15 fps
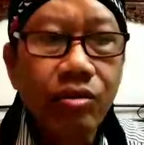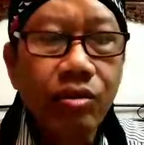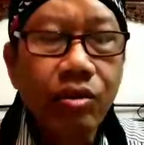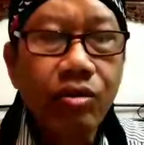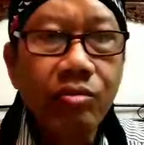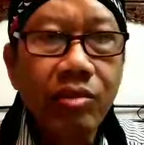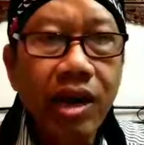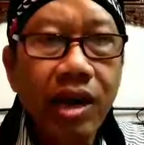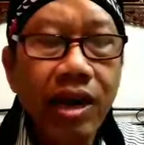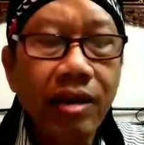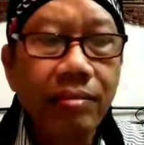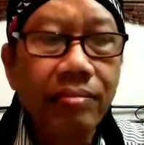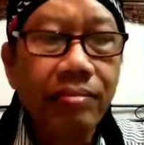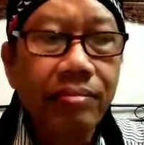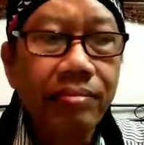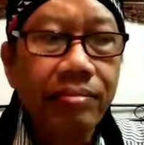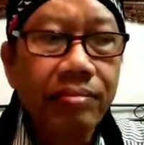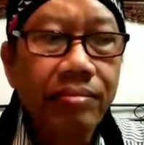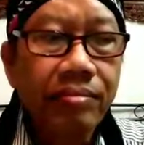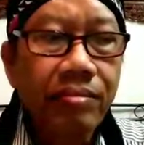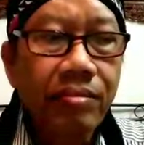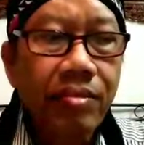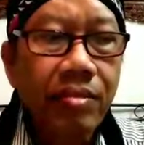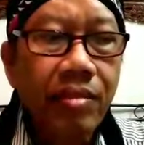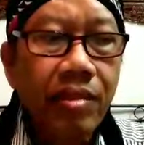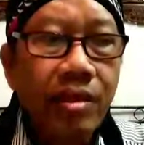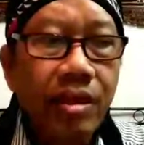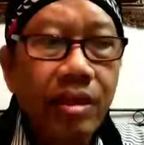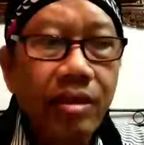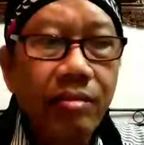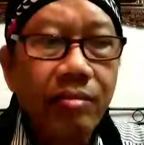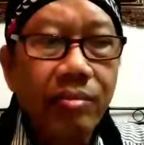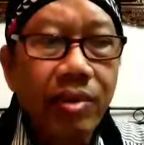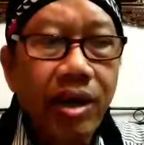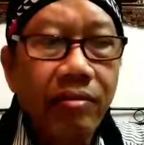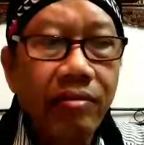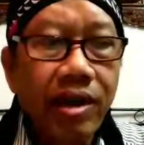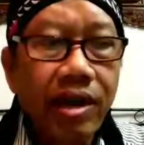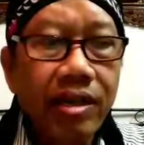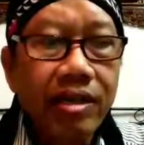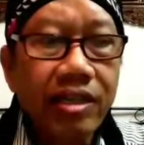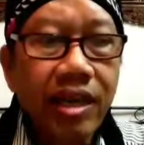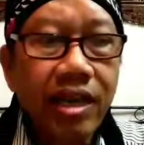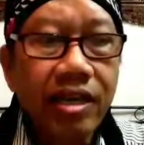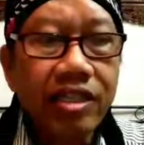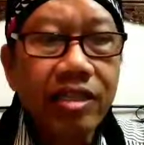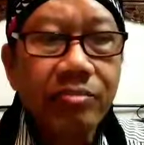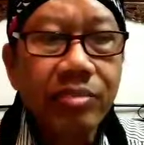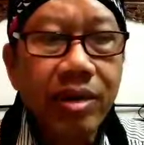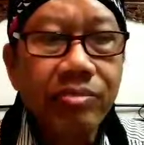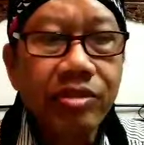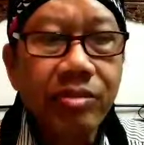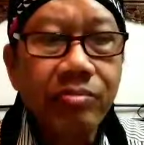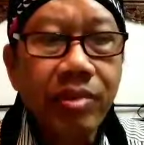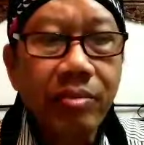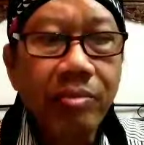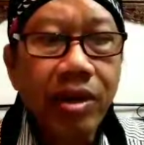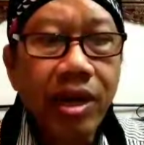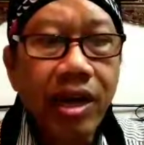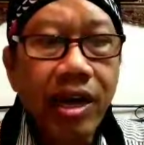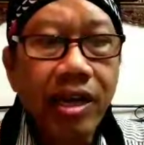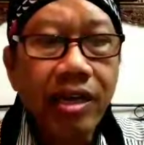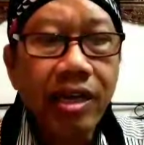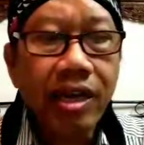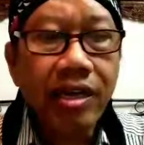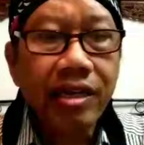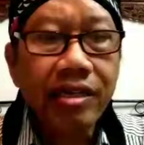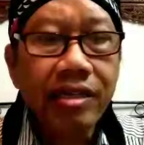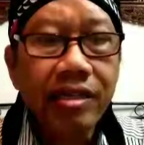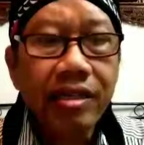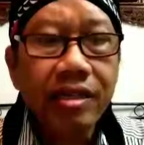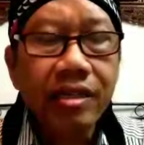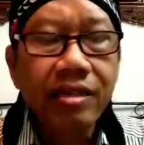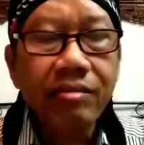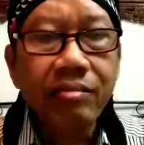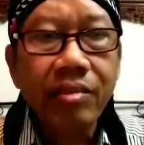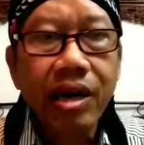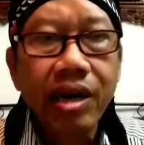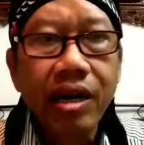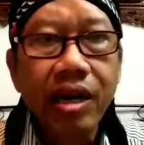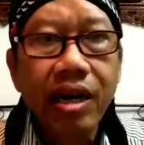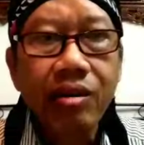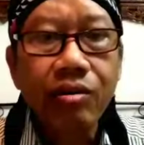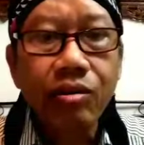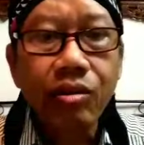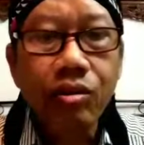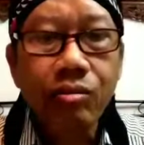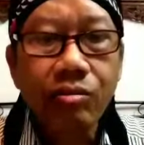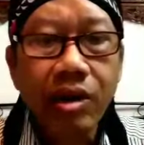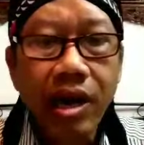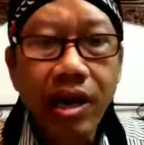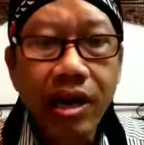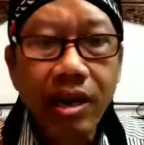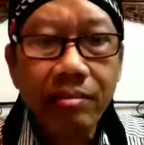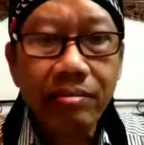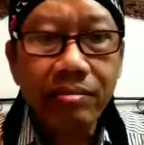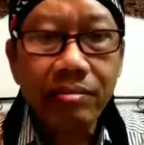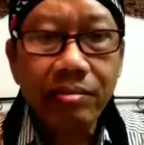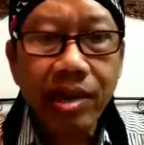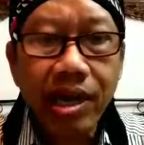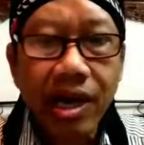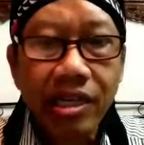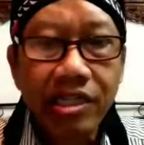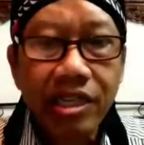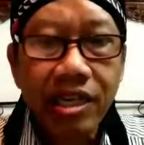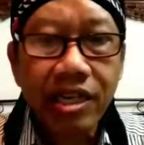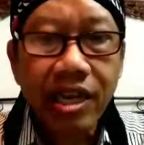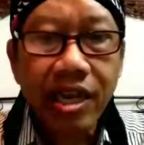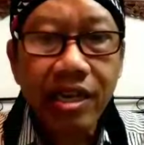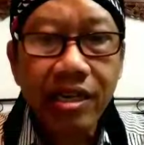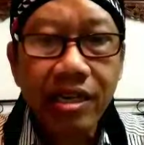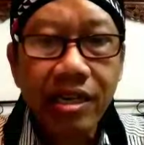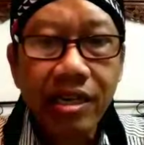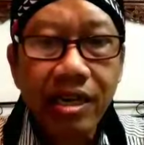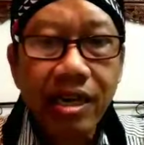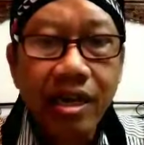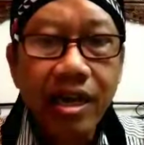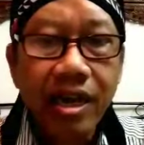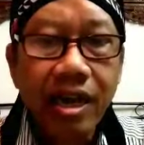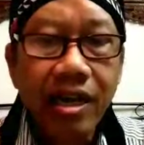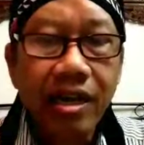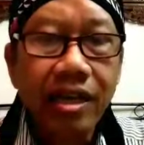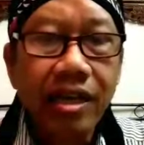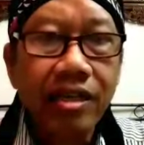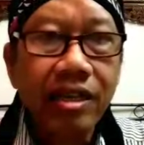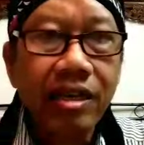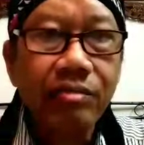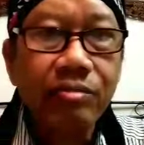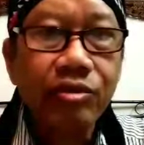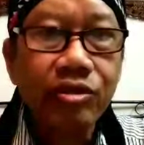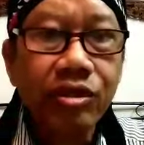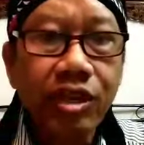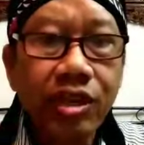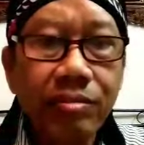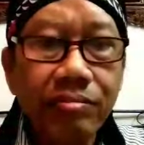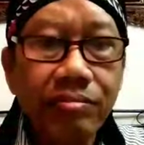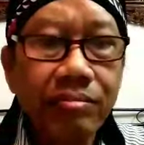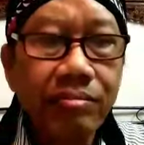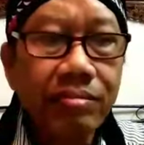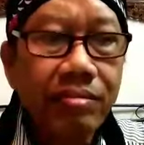hukum alam bahwa dari sebab-sebab yang ada, maka hukum alam menghasilkan adanya Muslim,